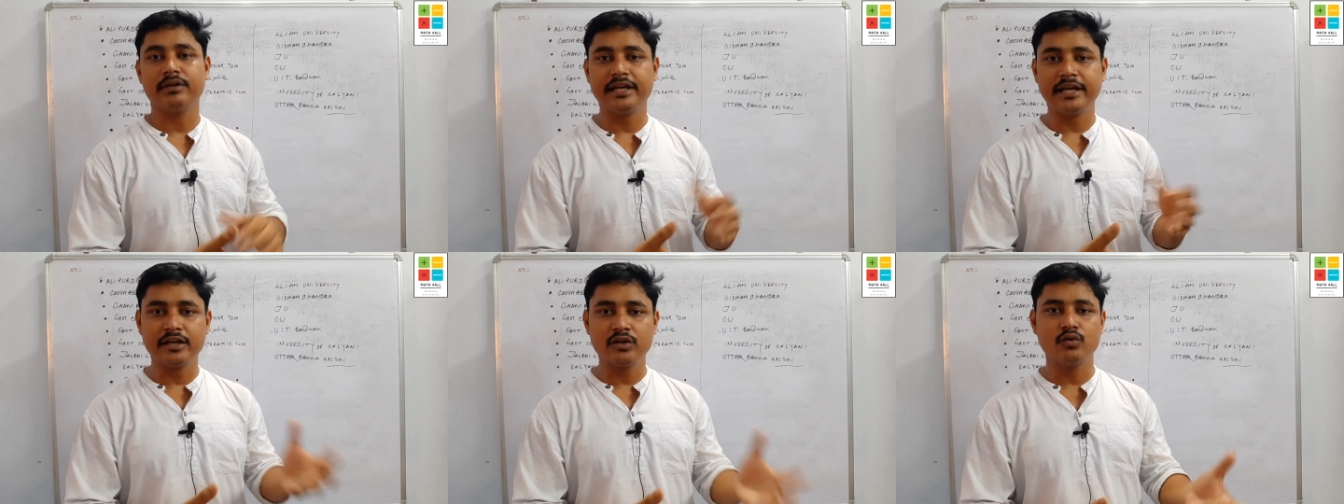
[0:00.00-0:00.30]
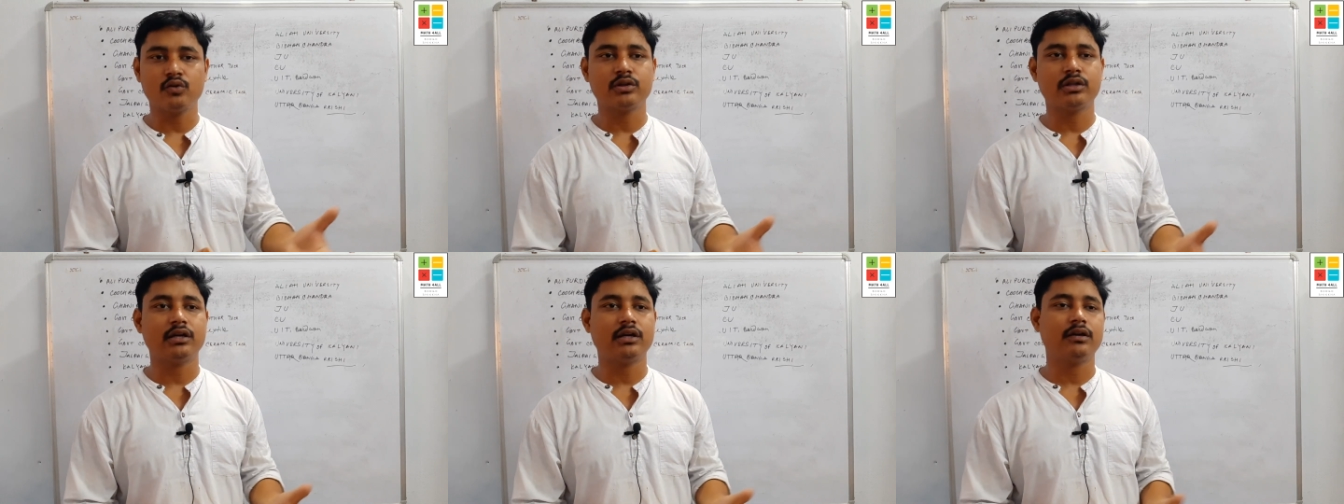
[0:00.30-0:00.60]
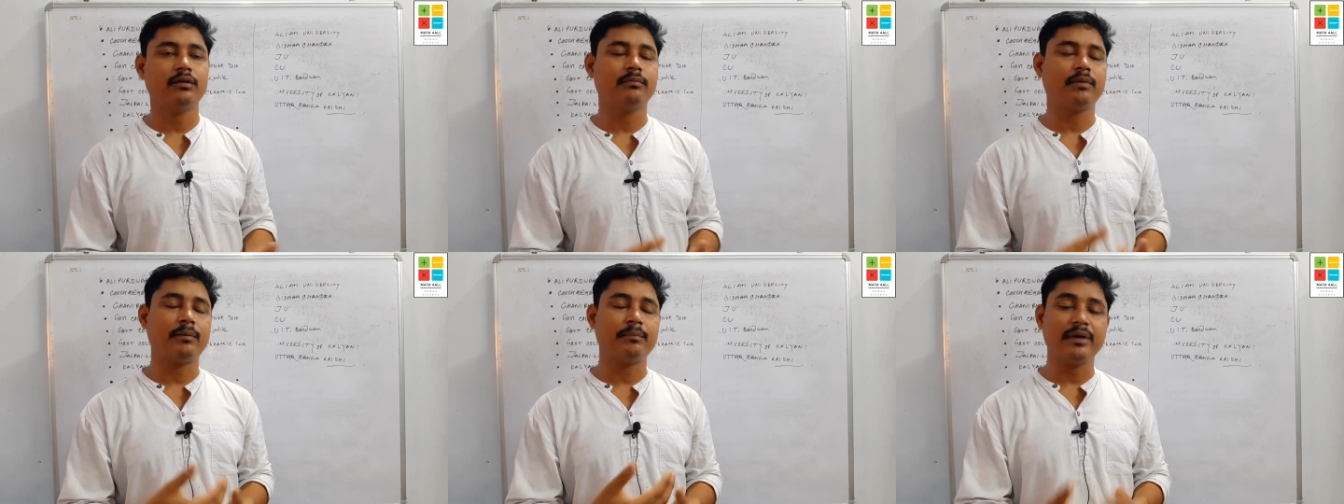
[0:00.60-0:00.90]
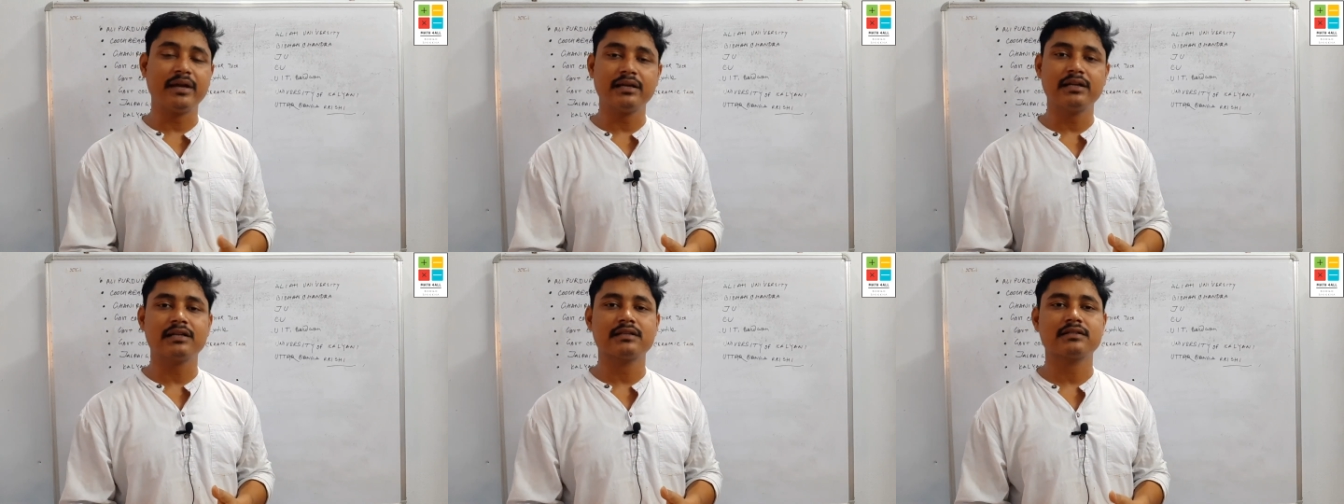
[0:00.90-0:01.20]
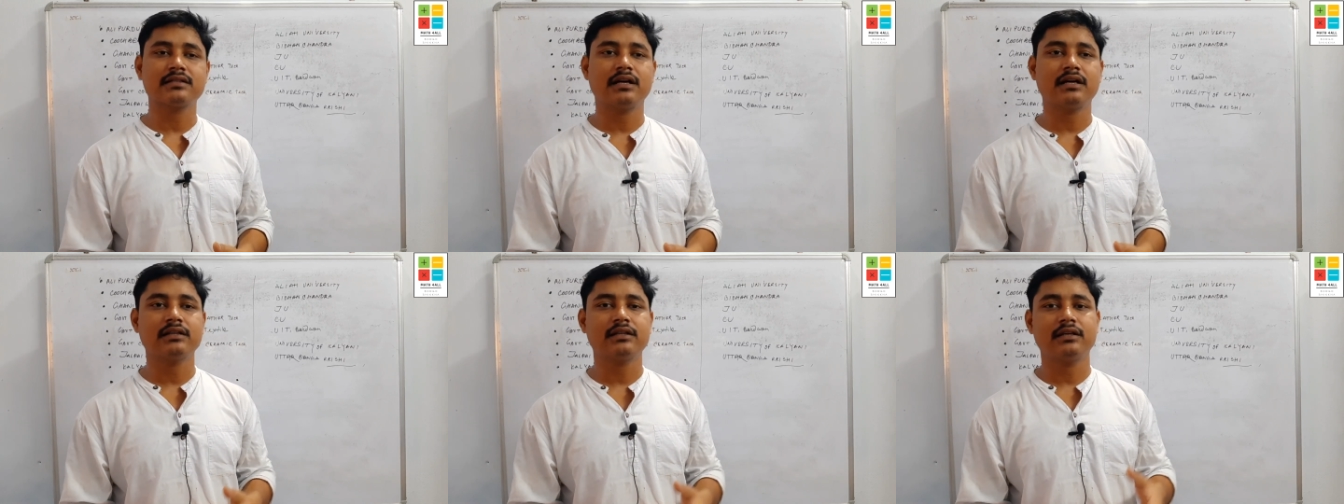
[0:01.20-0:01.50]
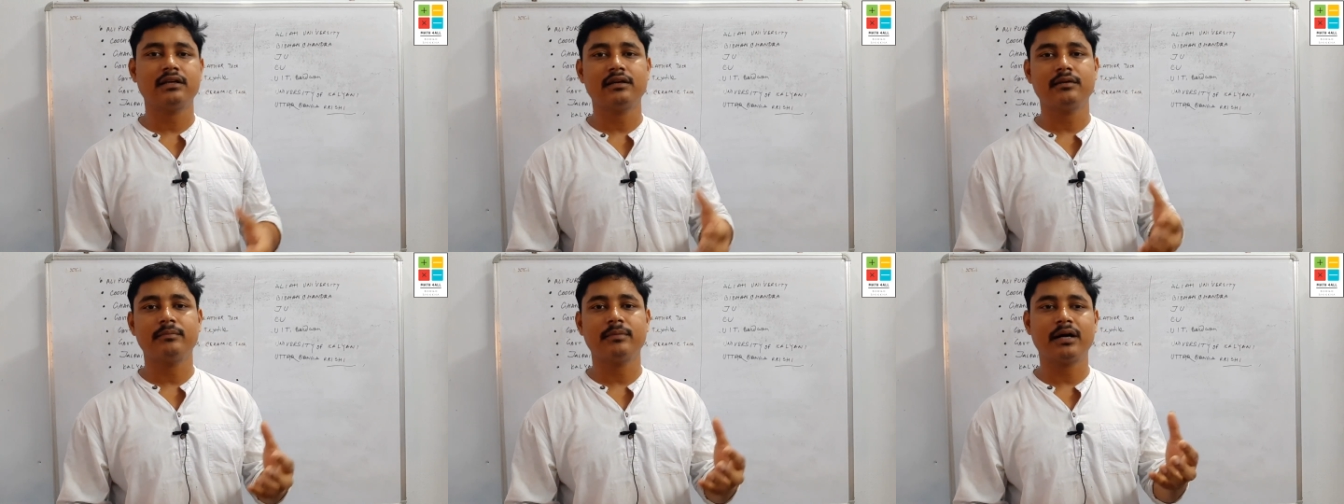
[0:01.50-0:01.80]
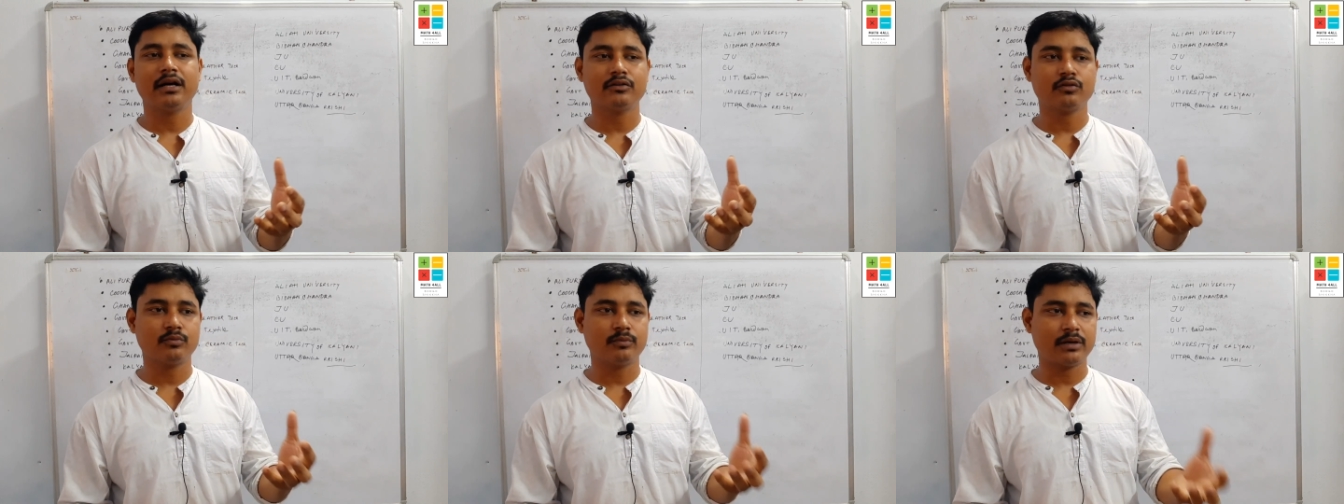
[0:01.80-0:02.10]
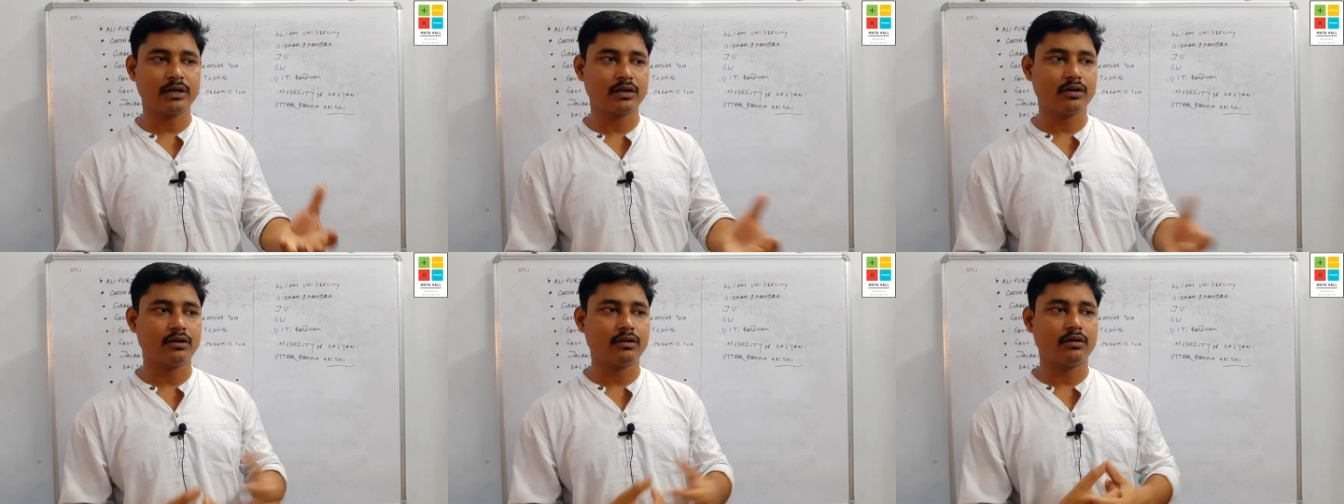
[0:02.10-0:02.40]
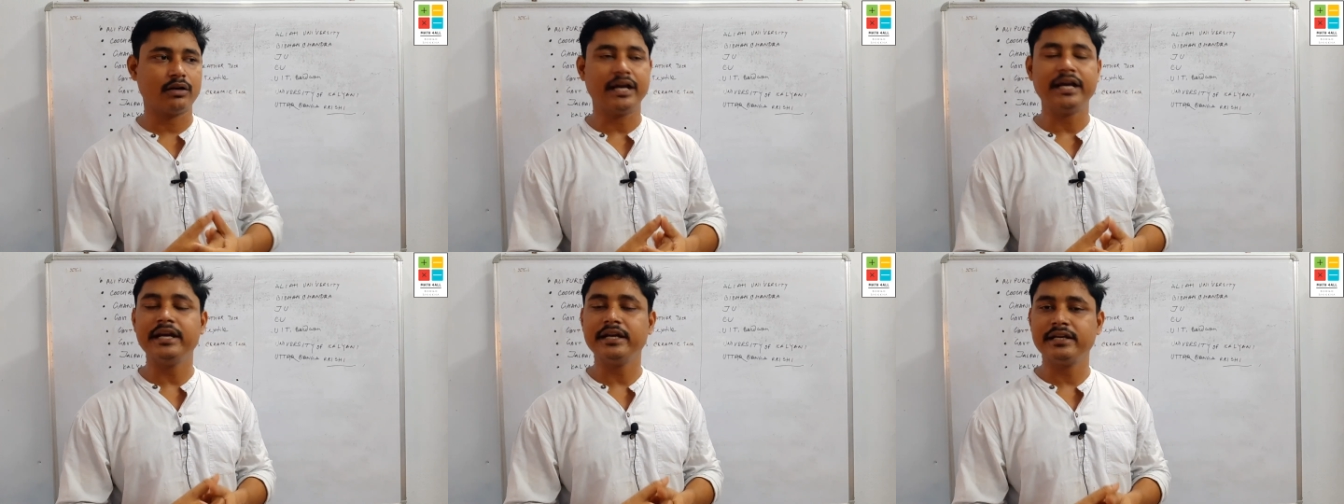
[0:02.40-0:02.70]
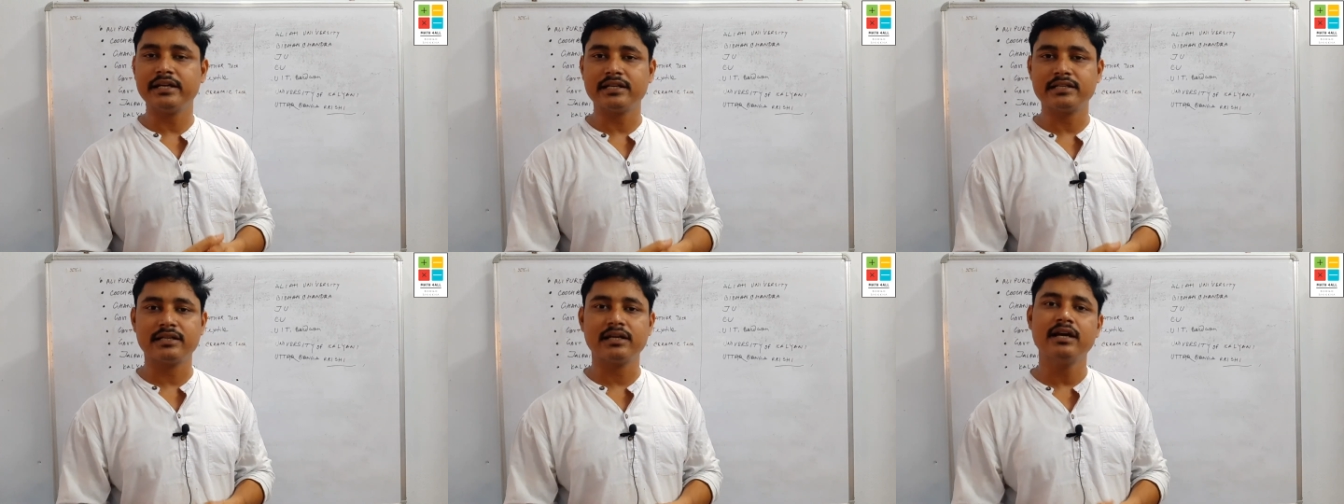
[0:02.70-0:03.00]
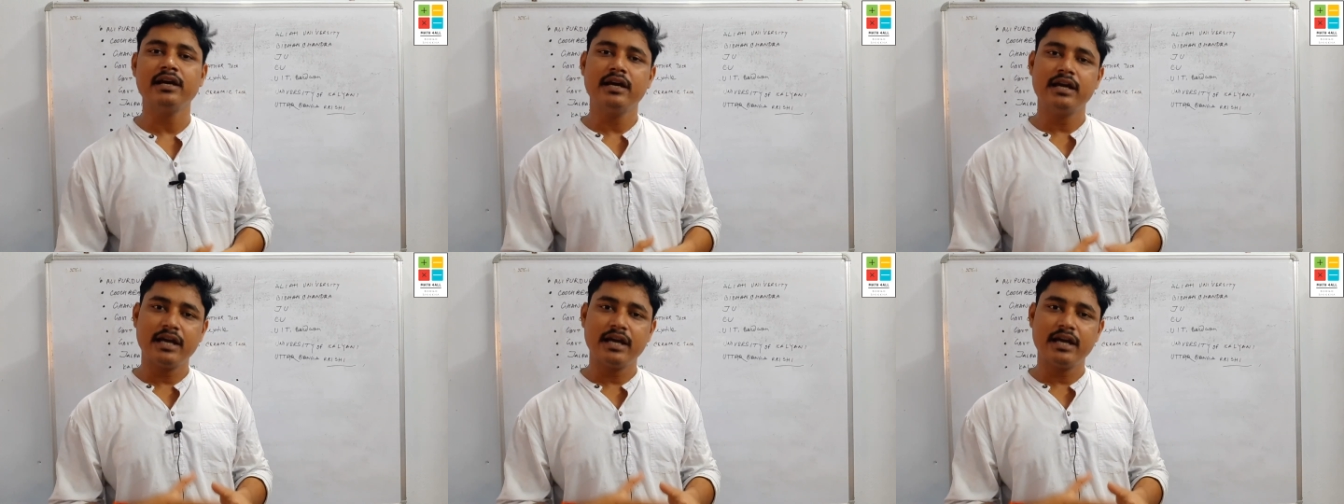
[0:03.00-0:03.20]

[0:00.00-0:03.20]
টেকনোতে বা মেঘনাসাতে বা তোমার হেরিটেজে